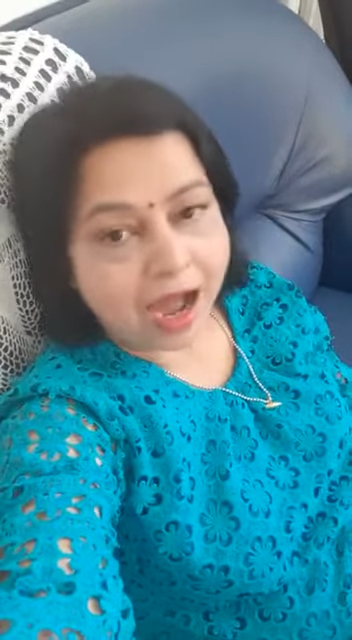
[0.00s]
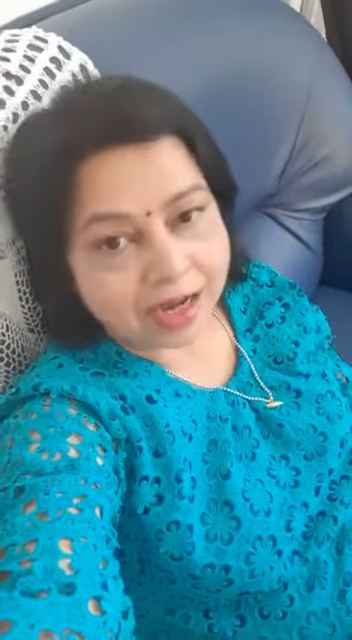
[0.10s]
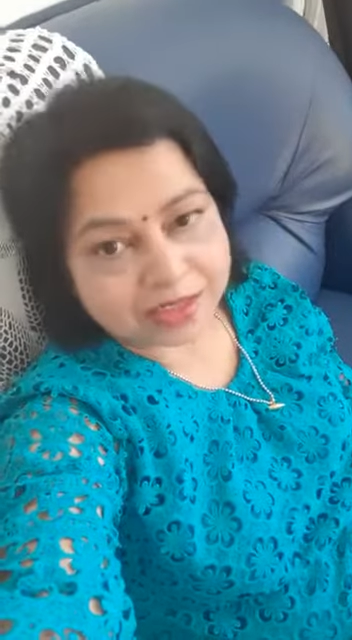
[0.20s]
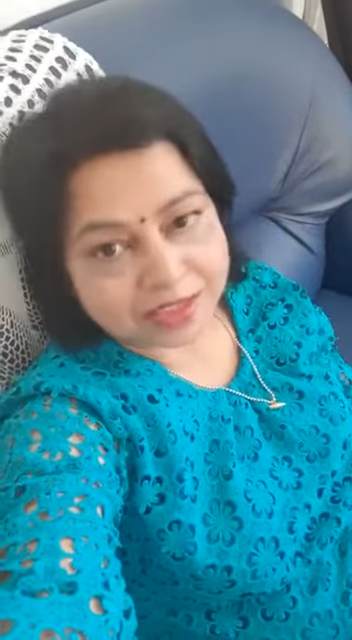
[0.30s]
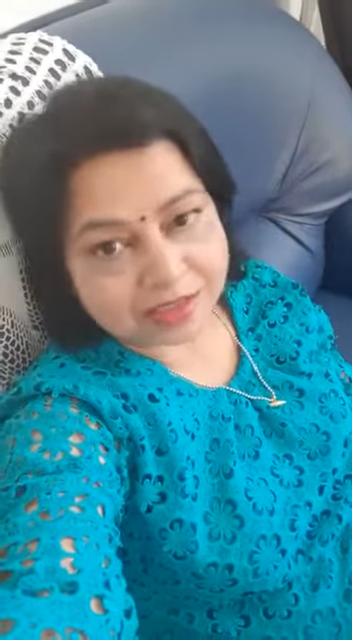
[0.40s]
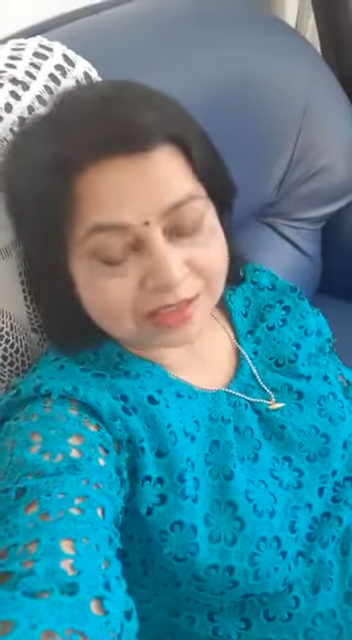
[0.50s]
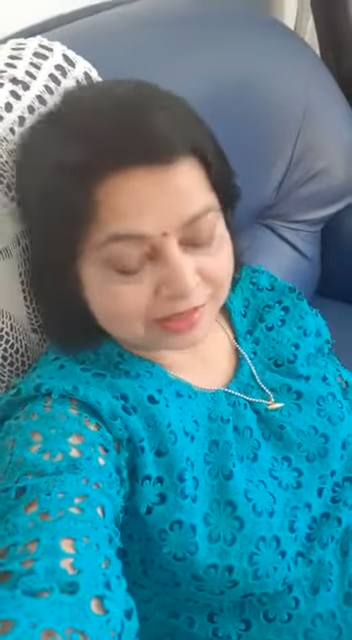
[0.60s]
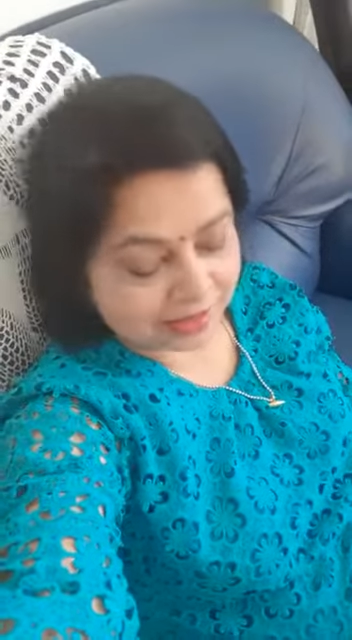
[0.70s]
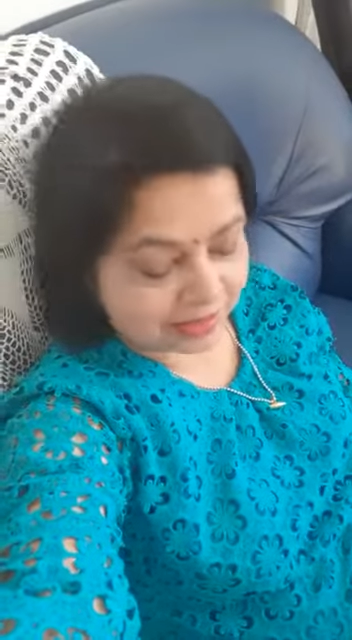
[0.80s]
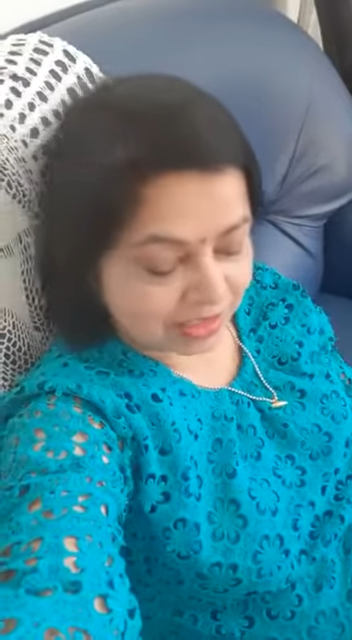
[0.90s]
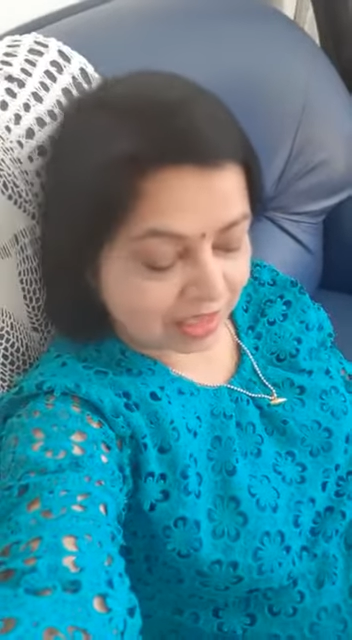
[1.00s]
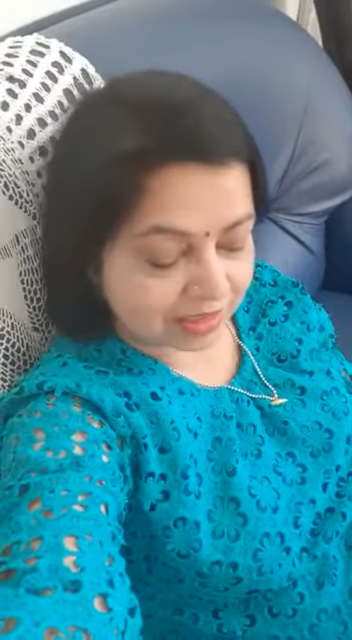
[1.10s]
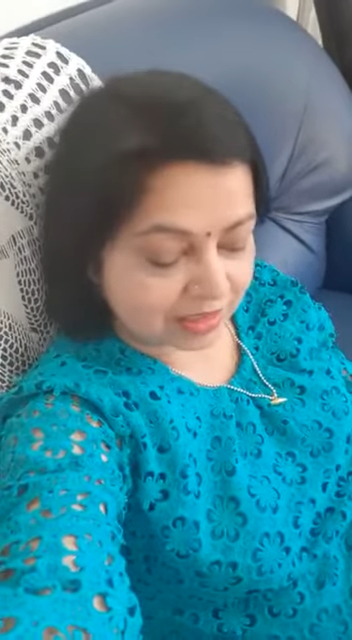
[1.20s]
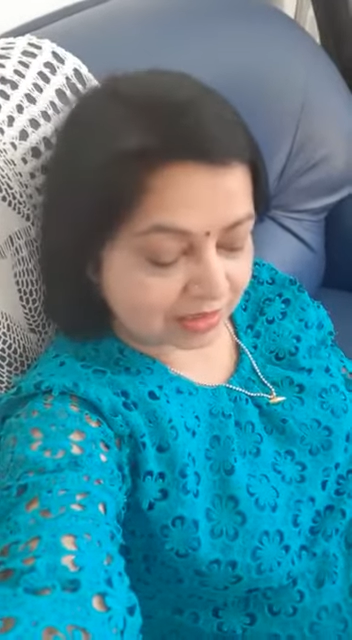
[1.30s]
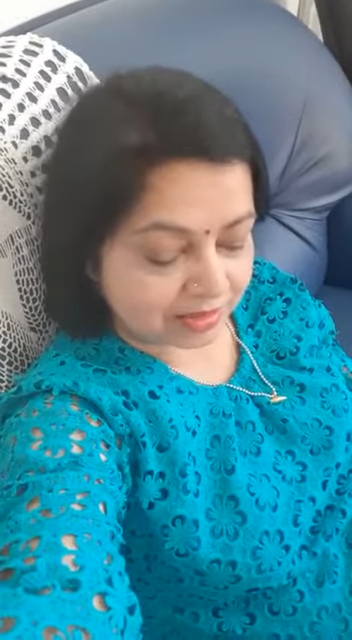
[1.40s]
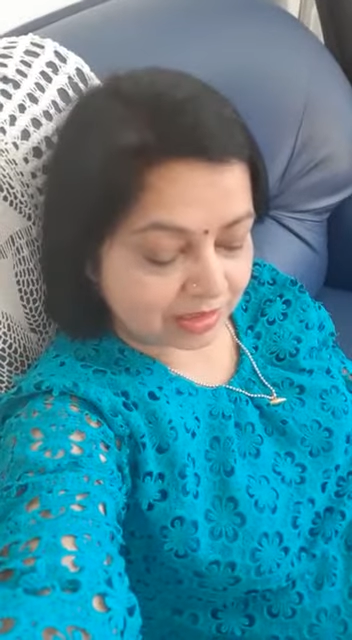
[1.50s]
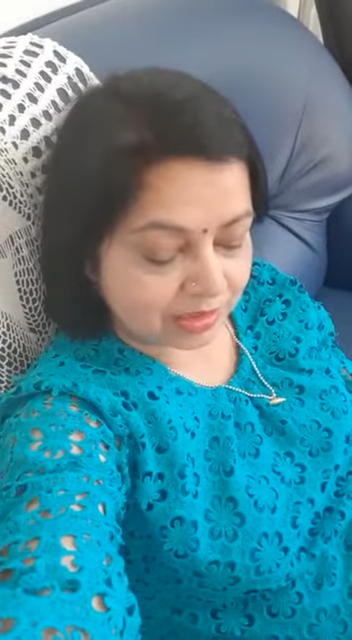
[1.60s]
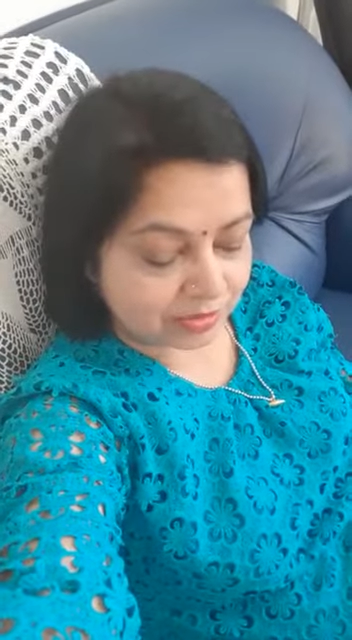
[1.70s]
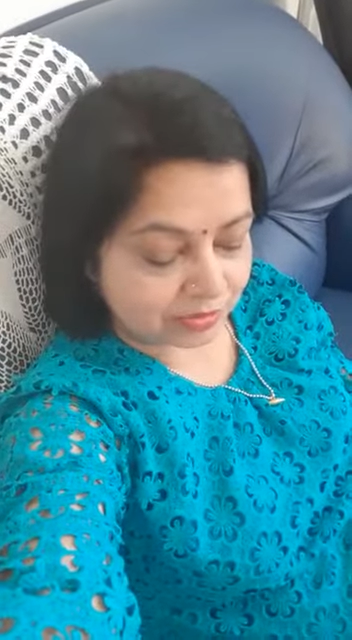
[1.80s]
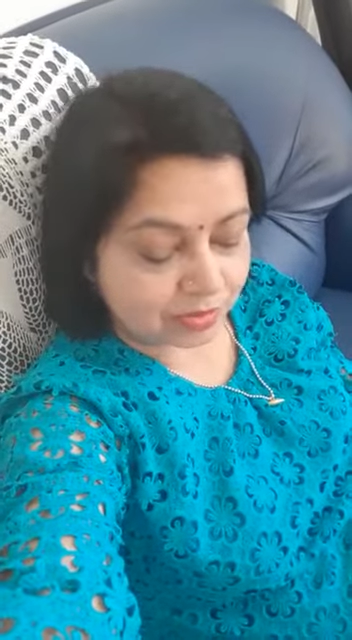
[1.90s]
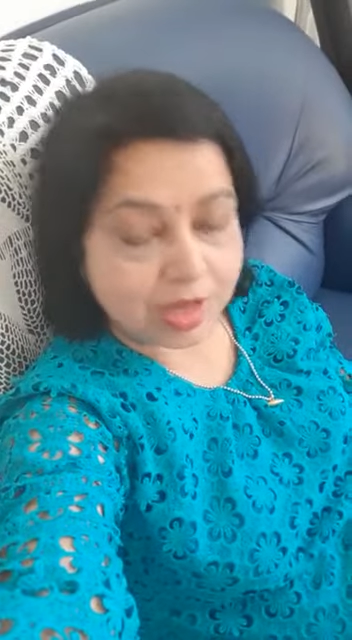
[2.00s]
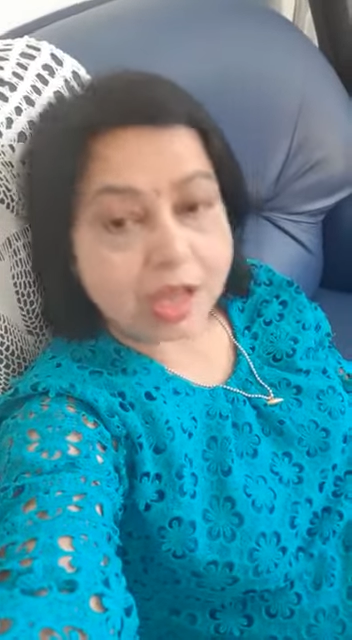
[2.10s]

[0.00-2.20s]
आशा का संचार करती हूँ